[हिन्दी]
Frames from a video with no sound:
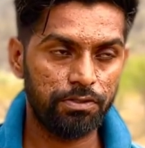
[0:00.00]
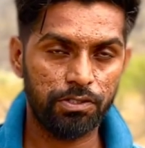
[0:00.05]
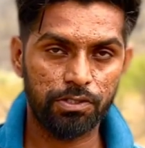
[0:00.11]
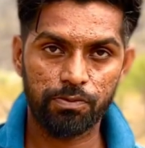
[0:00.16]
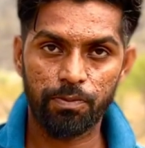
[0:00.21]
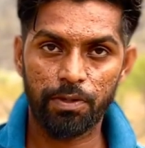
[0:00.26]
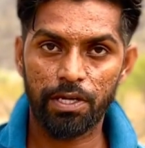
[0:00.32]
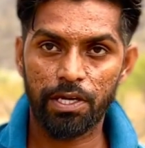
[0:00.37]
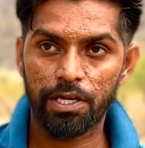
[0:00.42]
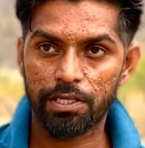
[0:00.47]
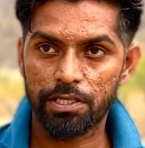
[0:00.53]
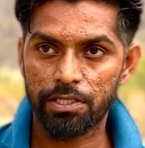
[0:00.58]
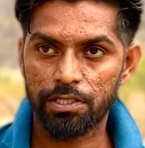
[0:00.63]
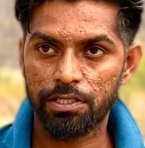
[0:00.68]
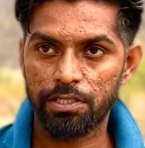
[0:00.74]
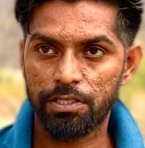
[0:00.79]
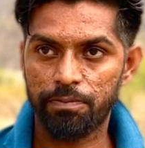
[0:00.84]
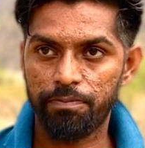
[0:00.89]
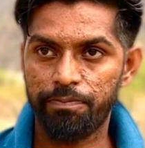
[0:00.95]
जिसमें एक
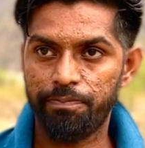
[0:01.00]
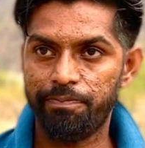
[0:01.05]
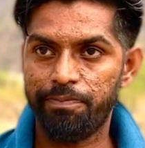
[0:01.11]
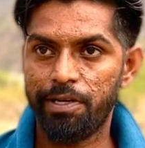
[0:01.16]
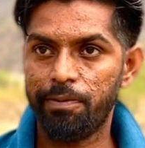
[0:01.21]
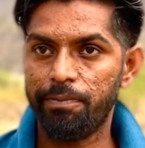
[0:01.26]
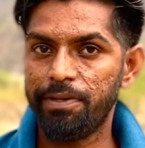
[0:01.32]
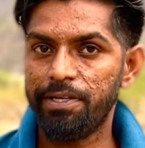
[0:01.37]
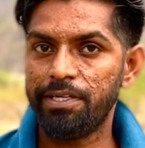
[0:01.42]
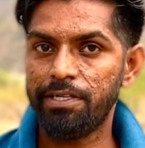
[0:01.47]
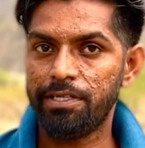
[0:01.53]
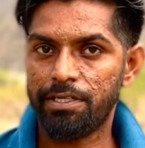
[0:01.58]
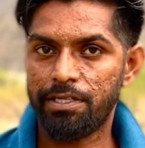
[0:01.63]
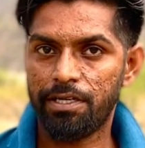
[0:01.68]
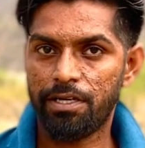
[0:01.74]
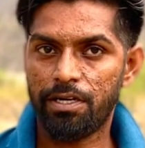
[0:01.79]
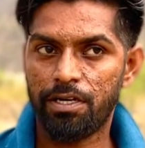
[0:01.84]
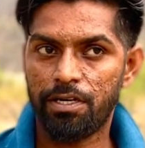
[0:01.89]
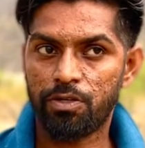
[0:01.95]
बेबी
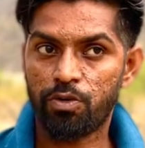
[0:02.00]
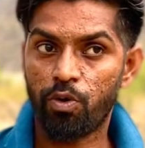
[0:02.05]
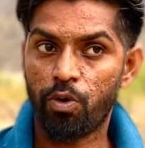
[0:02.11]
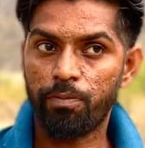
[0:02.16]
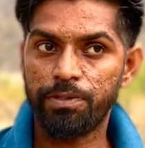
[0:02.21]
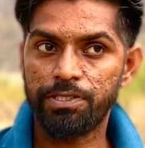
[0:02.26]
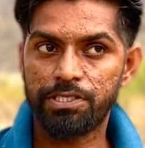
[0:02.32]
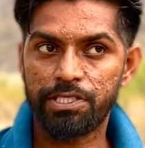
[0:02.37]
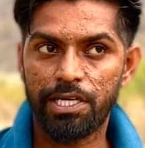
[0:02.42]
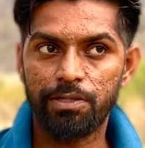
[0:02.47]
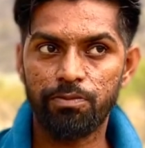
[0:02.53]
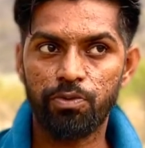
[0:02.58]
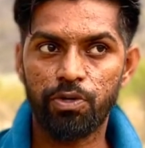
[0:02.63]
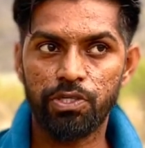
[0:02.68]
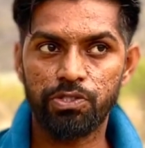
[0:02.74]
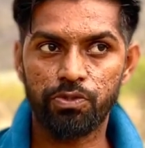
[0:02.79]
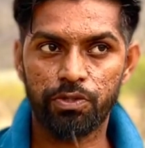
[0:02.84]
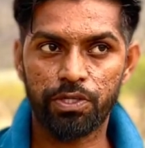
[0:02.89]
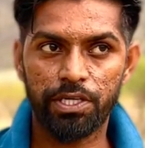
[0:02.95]
कॉमन सैंड
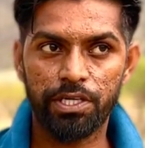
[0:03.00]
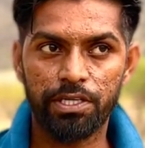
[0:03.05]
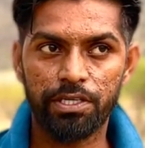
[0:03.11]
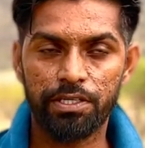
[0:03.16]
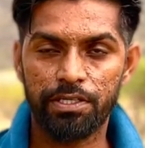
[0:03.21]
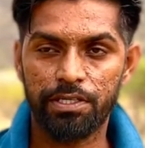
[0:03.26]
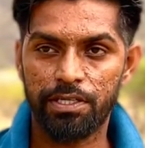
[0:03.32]
बॉय जो कि